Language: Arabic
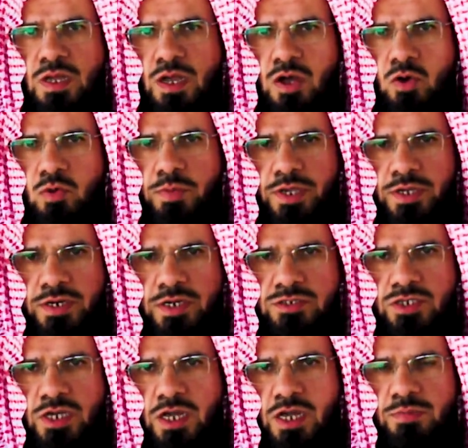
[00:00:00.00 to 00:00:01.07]
أو بين
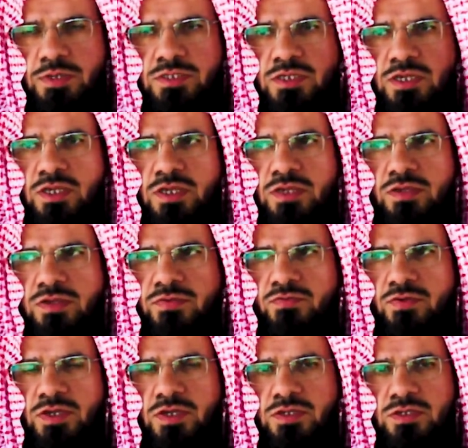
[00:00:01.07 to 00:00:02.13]
صحابته
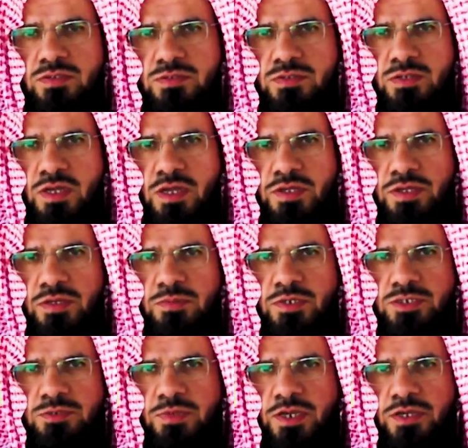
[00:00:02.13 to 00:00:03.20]
في أي
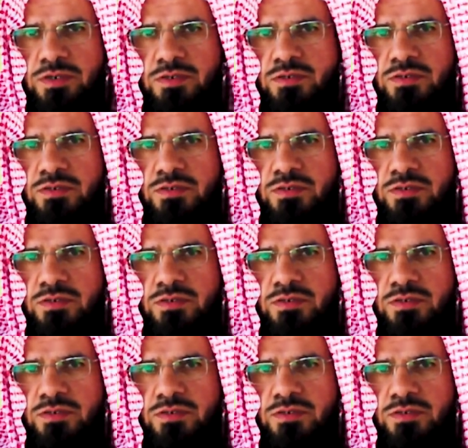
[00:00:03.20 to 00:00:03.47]
مجمع